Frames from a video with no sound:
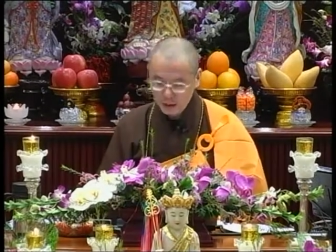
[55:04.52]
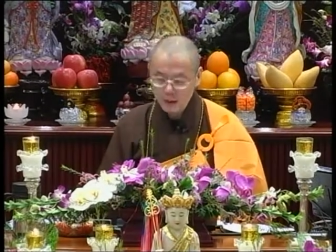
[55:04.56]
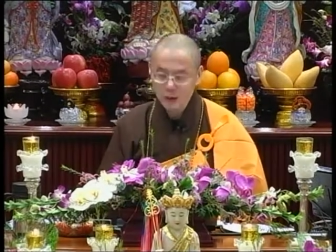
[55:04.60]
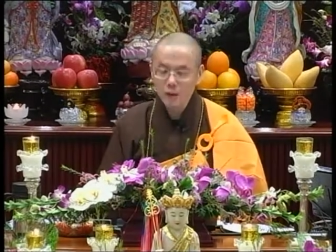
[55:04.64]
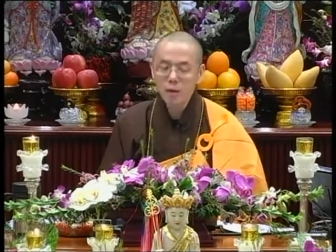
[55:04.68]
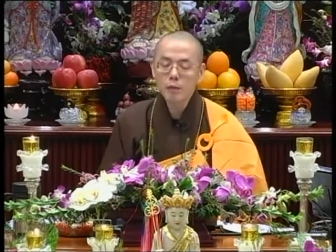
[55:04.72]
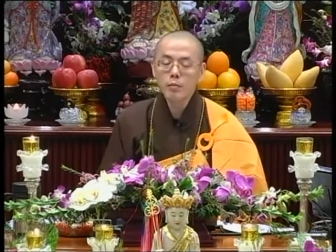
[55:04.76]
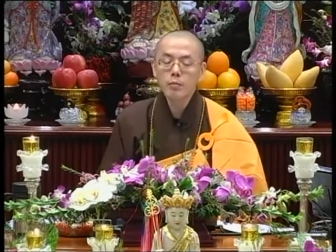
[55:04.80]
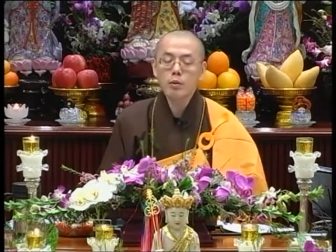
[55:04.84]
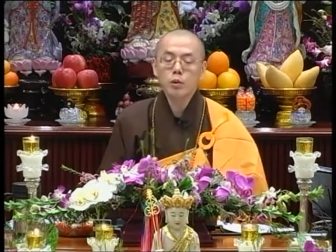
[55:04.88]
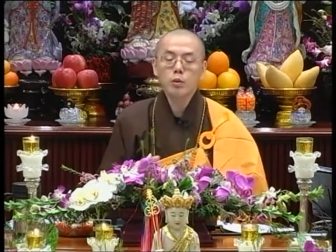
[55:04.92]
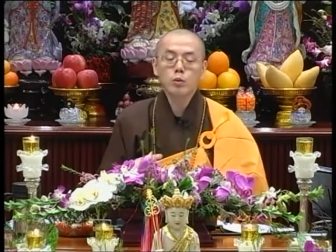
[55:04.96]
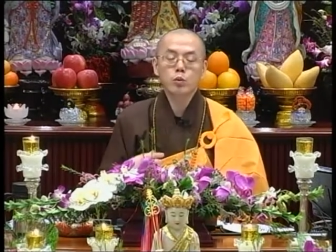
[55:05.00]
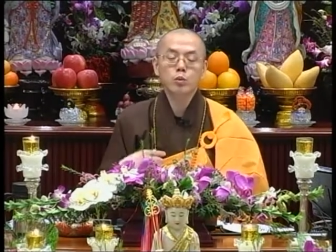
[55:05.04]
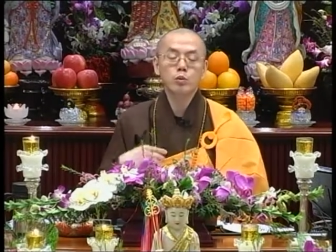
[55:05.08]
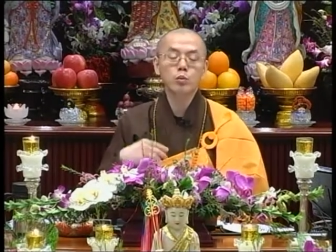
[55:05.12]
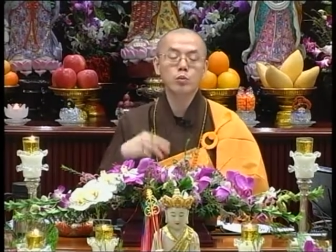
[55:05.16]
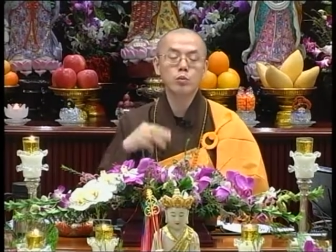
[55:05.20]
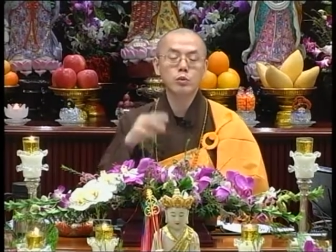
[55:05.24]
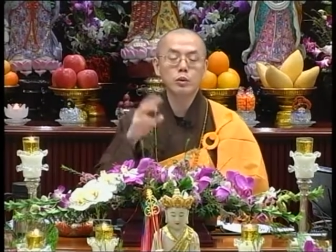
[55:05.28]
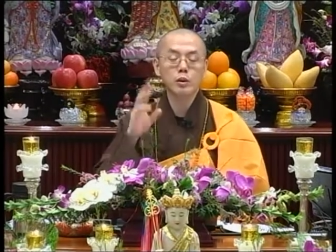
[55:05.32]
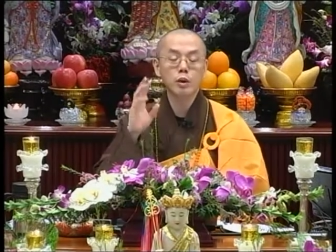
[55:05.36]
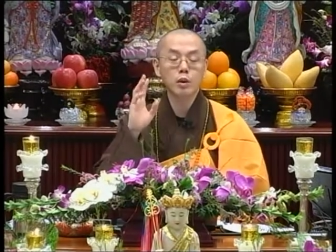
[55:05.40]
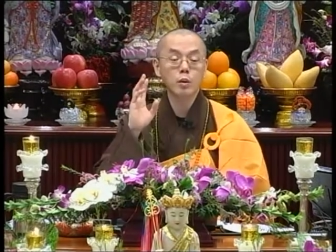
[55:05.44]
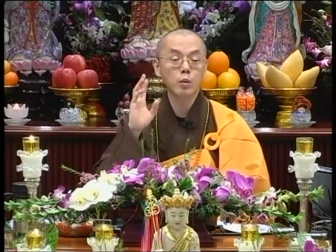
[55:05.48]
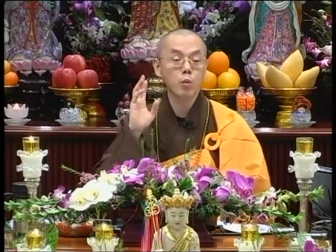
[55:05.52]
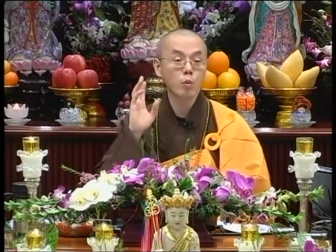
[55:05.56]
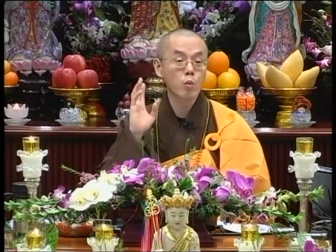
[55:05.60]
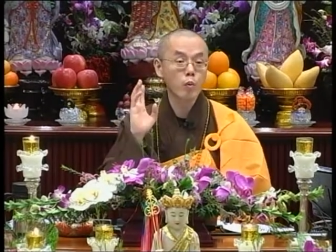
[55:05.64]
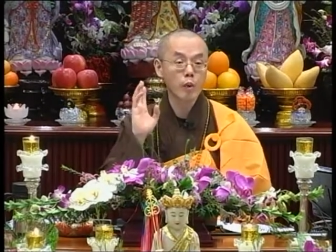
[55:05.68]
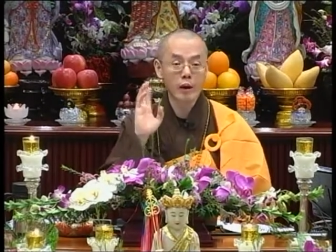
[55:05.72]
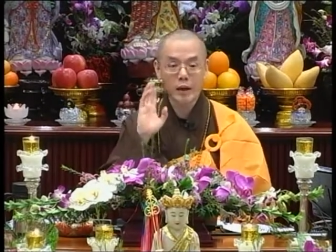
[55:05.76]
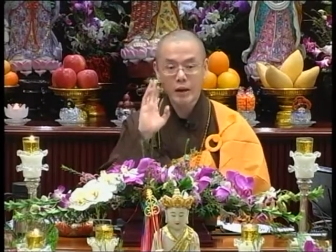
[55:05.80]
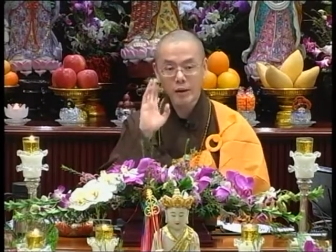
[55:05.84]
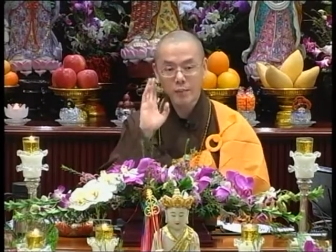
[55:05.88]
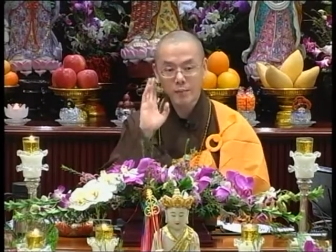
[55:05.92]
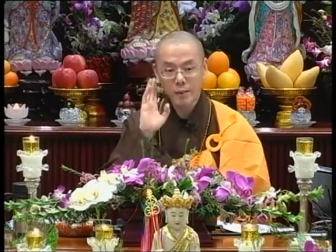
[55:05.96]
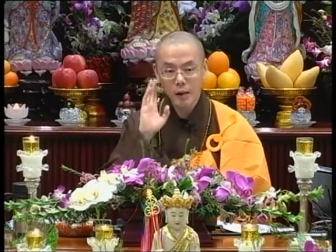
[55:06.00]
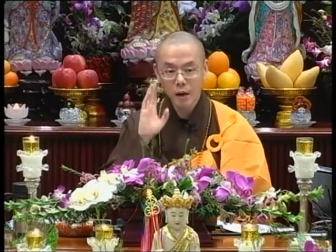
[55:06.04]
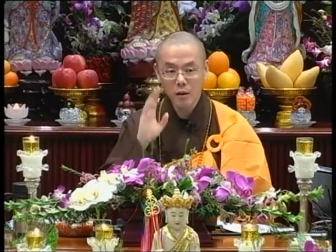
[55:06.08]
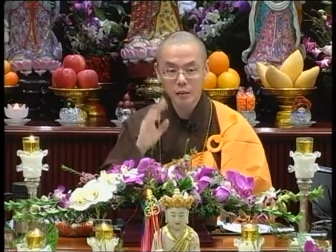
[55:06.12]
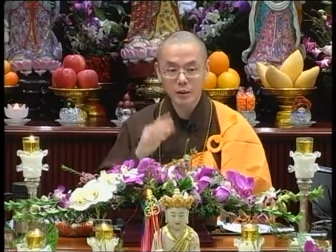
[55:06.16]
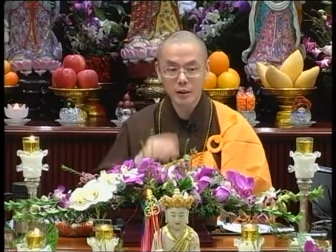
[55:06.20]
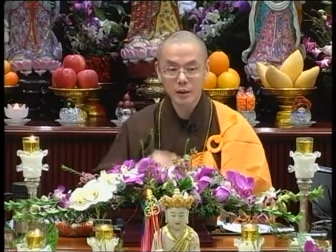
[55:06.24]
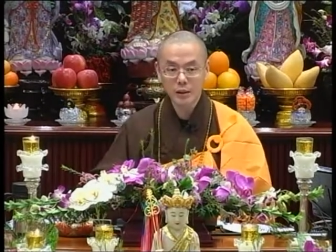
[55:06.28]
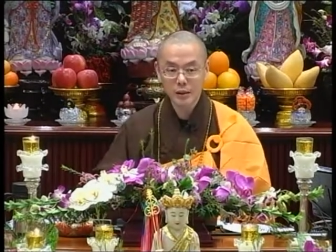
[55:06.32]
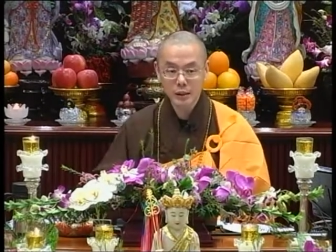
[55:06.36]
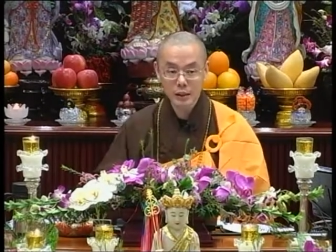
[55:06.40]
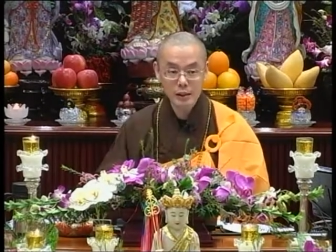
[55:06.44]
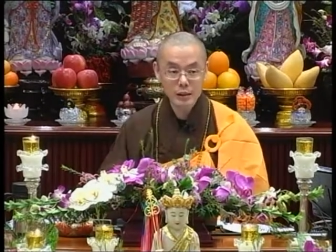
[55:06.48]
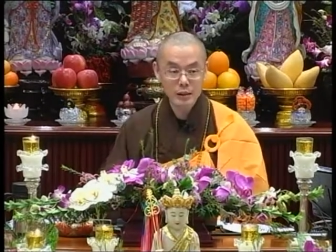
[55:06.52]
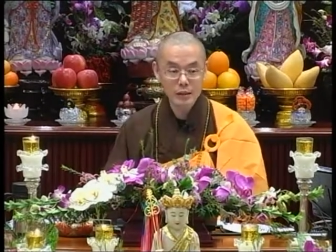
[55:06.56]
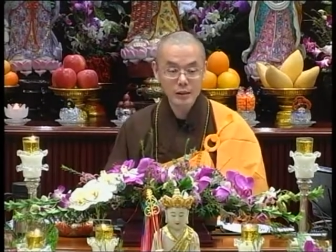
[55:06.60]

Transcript: 这么殊胜微妙的圣